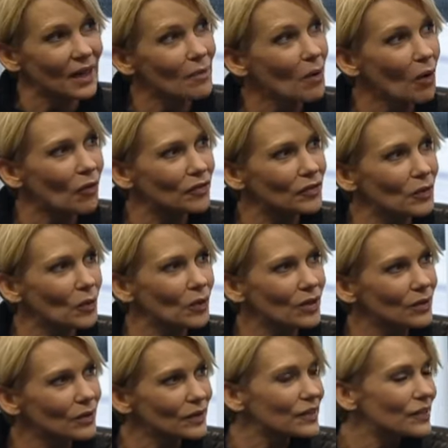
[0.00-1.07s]
einem
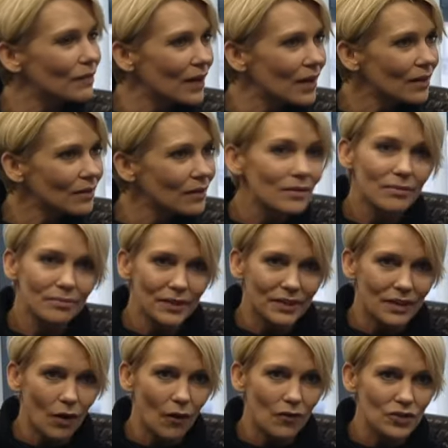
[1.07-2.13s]
Aufdruck. Und zwar mit
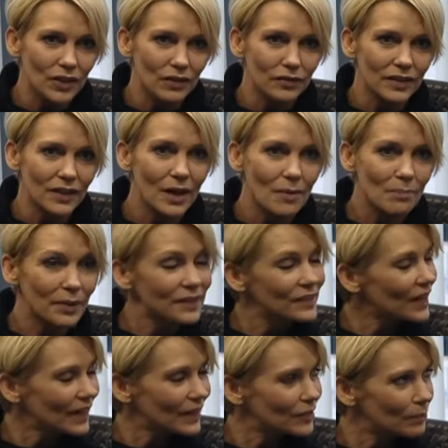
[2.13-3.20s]
der Aufschrift
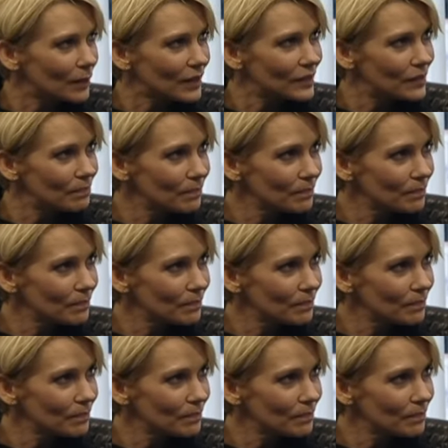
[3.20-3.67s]
Pizza Express.